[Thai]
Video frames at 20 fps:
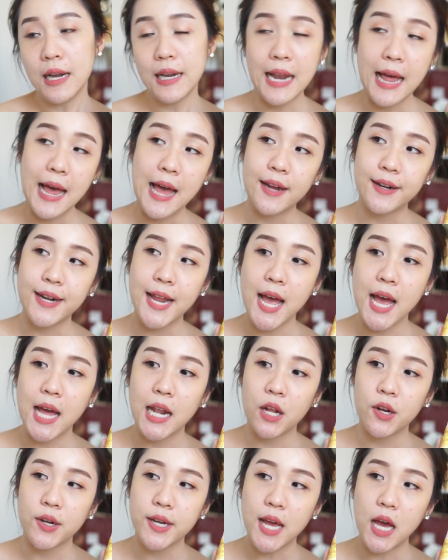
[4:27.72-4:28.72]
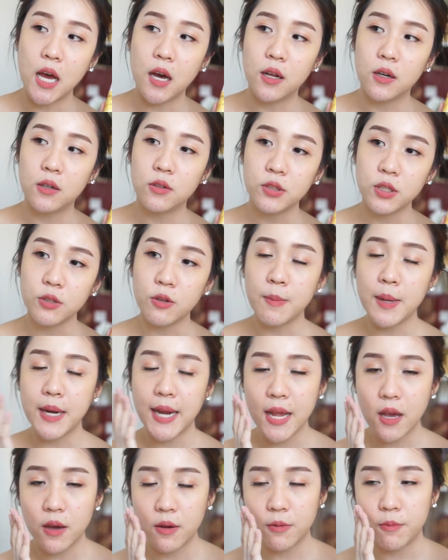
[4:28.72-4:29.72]
ล้างหน้าแล้วเนี่ยรู้สึกว่ามัน
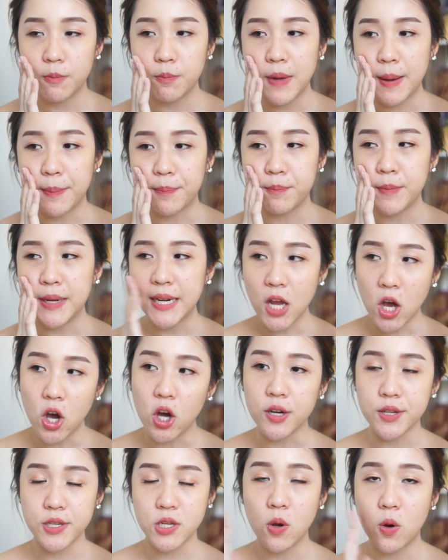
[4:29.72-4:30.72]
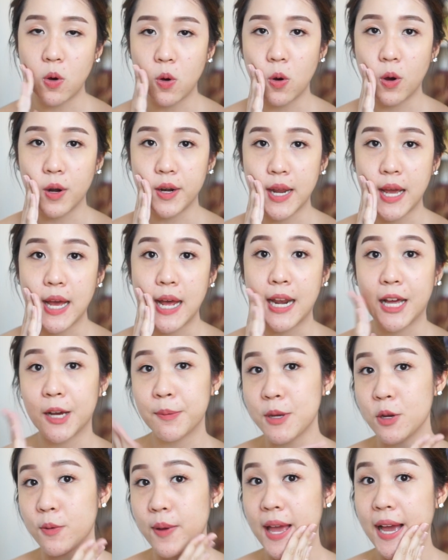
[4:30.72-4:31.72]
ได้แบบมันอ่อนโยนนะคะแล้วก็
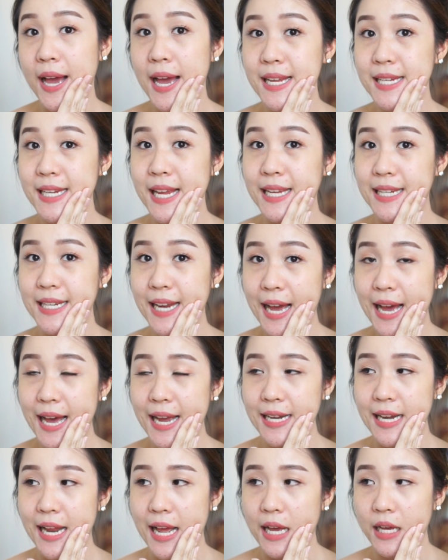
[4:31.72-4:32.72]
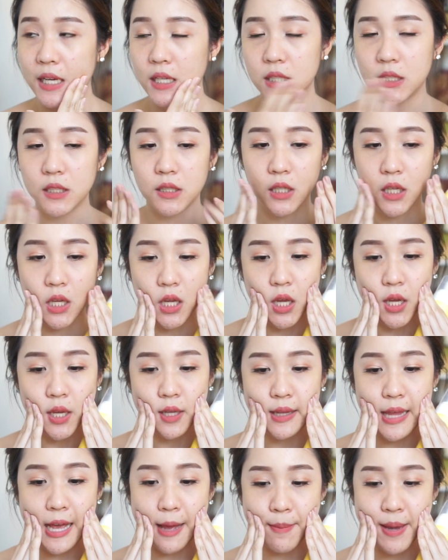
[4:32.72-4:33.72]
ผิวแพ้ง่ายใช้ได้นะ คือ
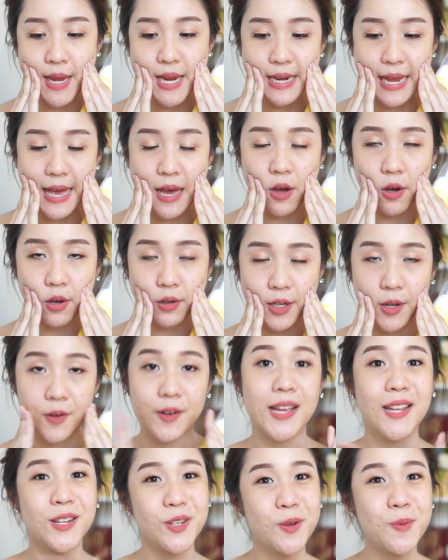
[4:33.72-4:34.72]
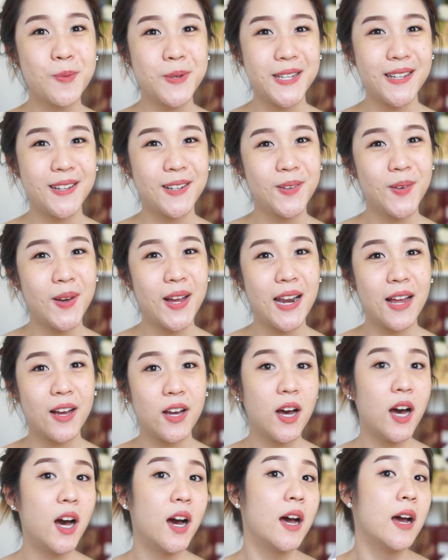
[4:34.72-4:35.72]
ทำให้หน้าของเราเนี่ยชุ่มชื้นด้วยแล้ว
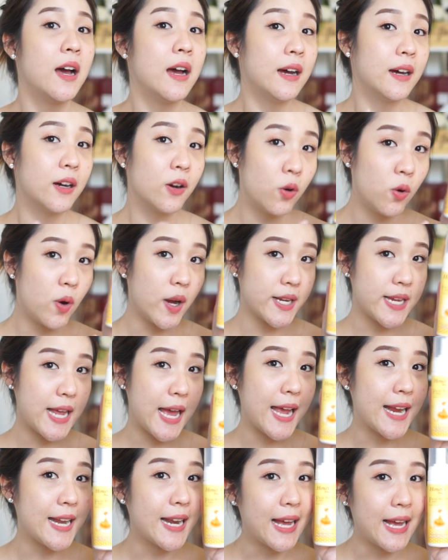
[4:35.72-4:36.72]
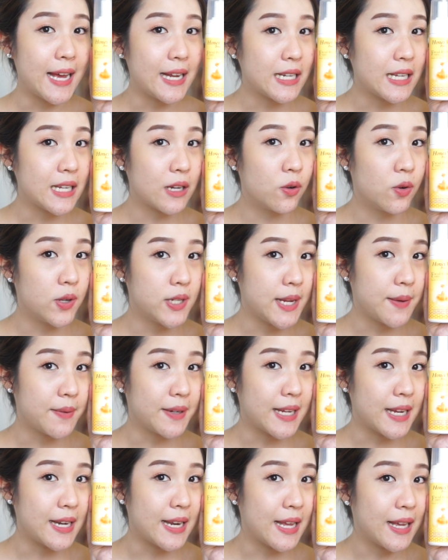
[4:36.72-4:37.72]
ก็ขวดใหญ่นะคะนี่ขวดใหญ่เหมือ
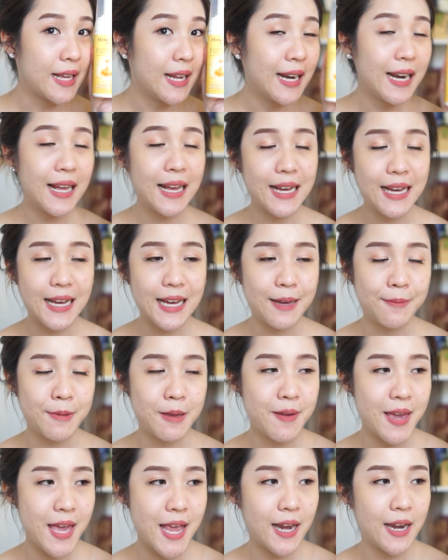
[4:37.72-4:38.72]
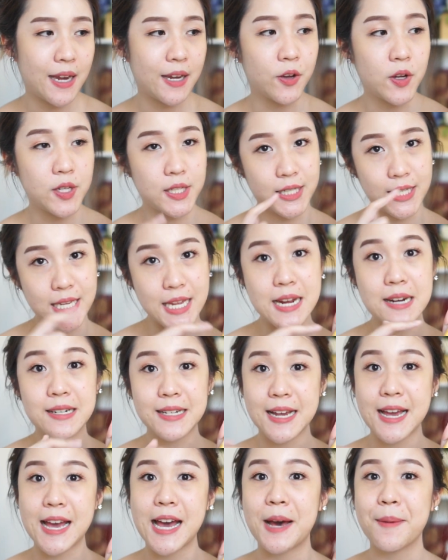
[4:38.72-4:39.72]
นกันนะราคาไม่แพงนะเดี๋ยวขอจะทิ้ง
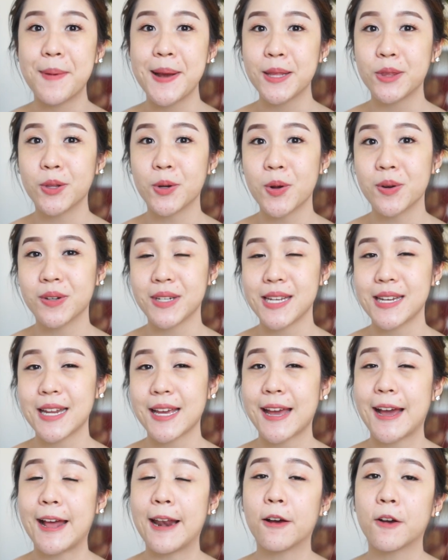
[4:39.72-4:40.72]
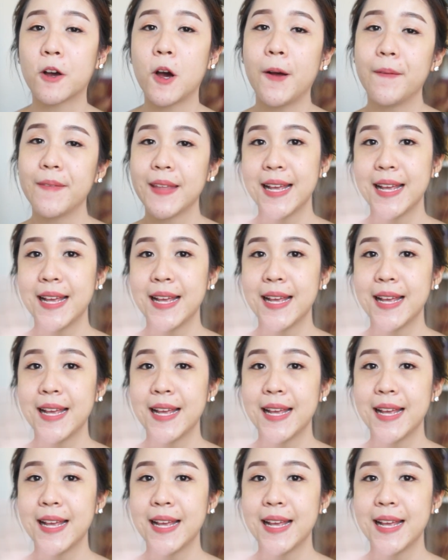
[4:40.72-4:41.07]
ราคาไว้ตรงนี้นะคะ แล้วก็